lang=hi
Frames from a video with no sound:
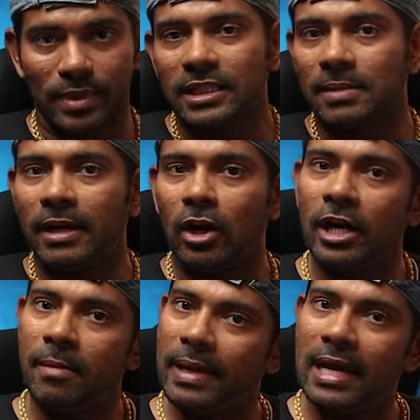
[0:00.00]
जैसे मैंने
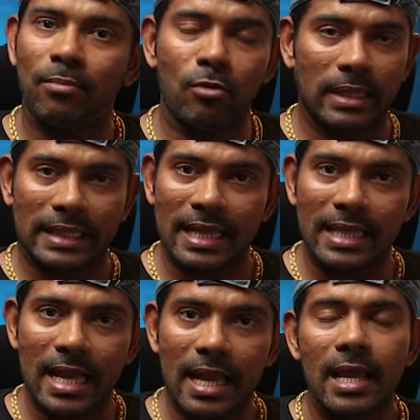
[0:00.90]
ऑलरेडी पहले आपको बता
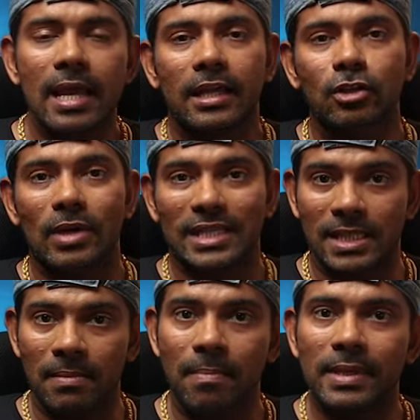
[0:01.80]
दिया है कि जो
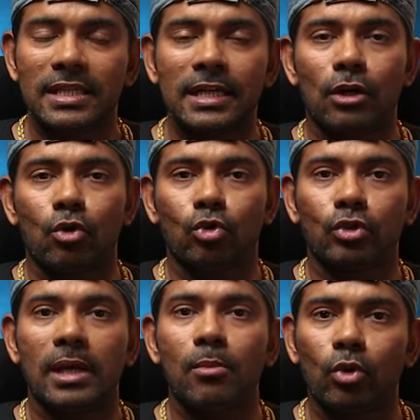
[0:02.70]
अस्थमा पेशेंट का डोज
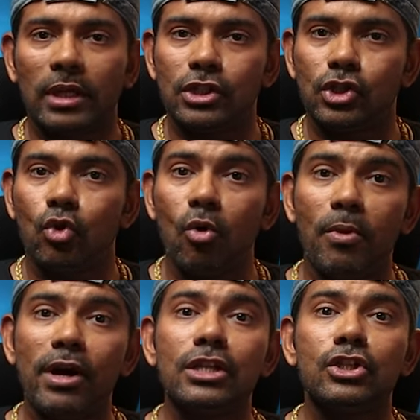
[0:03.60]
होता है वो होता है जीरो
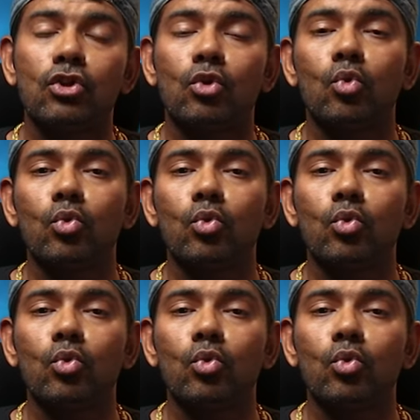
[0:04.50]
जीरो